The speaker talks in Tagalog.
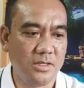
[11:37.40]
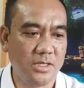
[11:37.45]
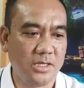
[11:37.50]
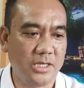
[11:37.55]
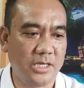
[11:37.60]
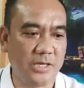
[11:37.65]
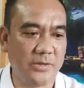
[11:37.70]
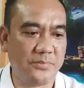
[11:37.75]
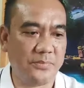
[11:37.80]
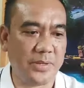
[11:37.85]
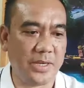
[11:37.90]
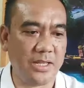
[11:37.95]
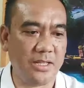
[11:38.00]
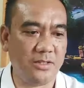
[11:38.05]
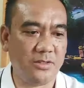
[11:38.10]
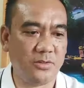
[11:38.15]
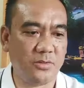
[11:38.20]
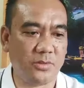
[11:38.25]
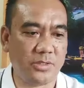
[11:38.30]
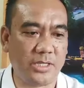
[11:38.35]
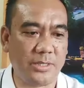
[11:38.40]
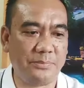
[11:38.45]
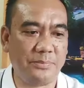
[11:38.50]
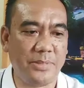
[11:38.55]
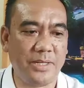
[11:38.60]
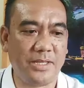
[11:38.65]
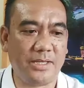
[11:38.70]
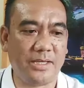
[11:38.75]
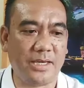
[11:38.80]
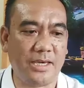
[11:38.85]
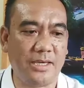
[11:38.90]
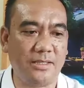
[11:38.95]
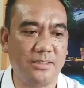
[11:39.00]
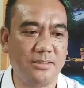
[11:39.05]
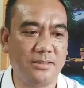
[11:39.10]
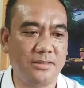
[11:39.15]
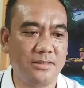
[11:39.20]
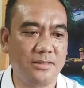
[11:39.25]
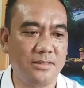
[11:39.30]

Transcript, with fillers: He failed to replicate